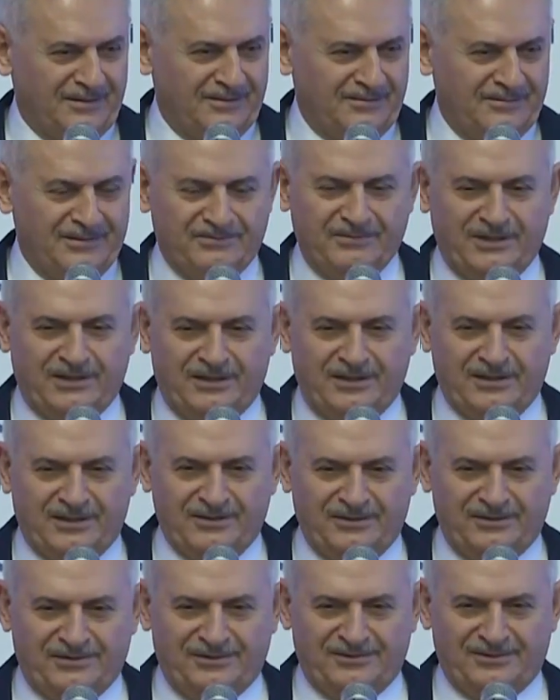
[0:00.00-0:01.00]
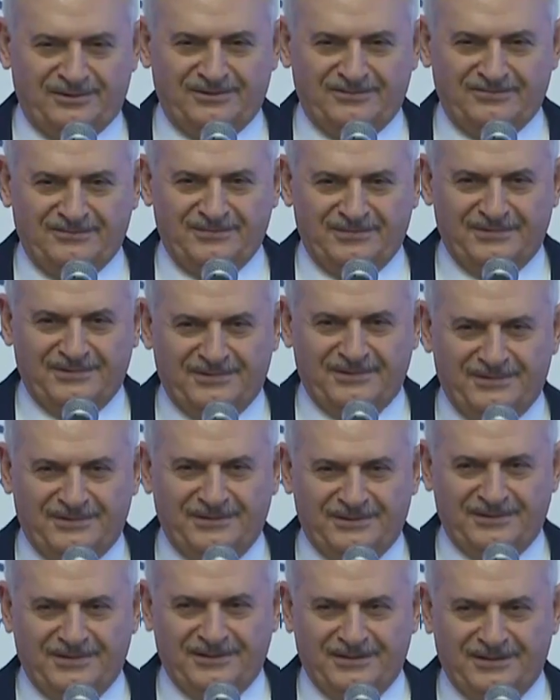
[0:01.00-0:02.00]
Ama merak ediyorum.
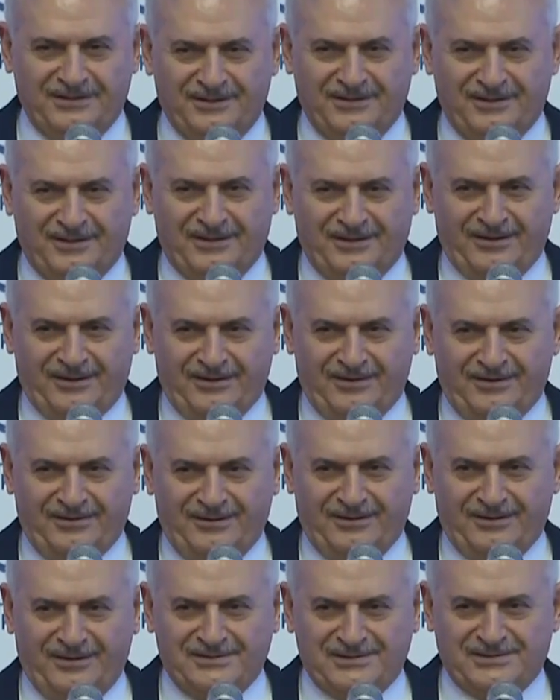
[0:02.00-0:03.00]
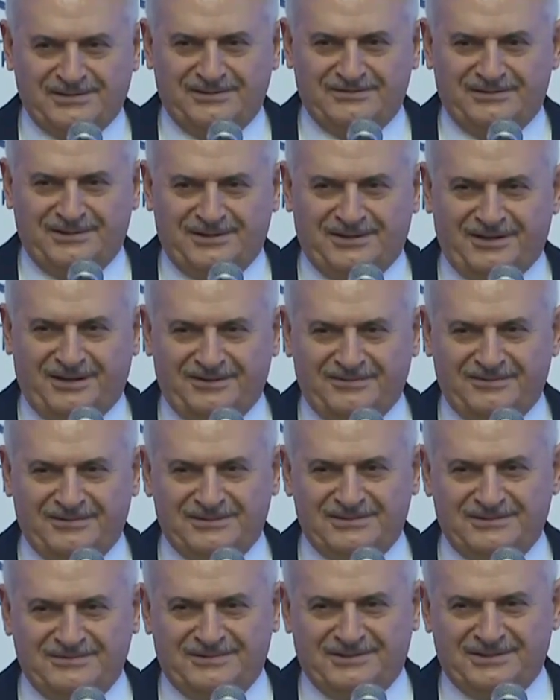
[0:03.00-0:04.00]
Anayasa
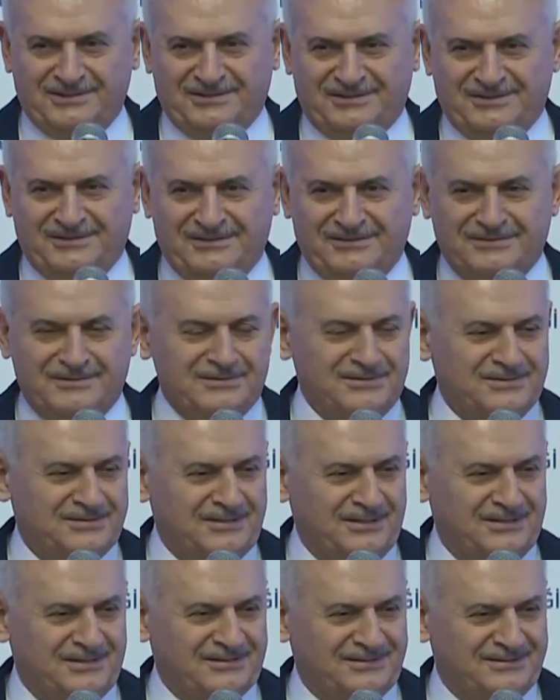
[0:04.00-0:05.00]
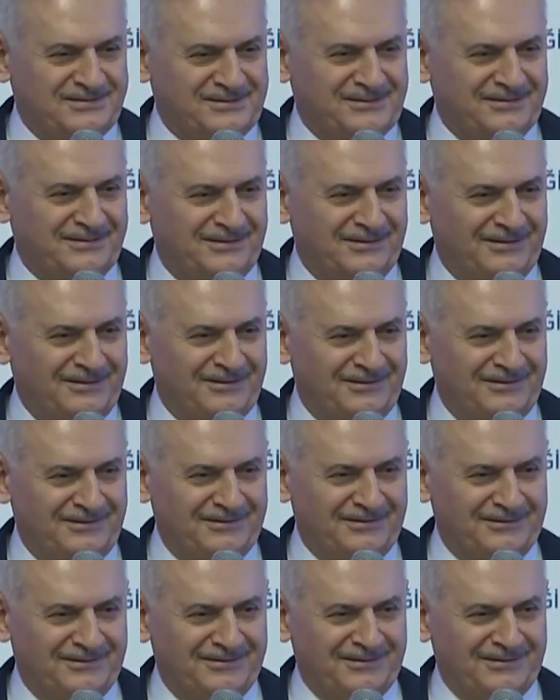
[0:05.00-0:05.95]
Mahkemesi Başkanı'nın ses kısıklığı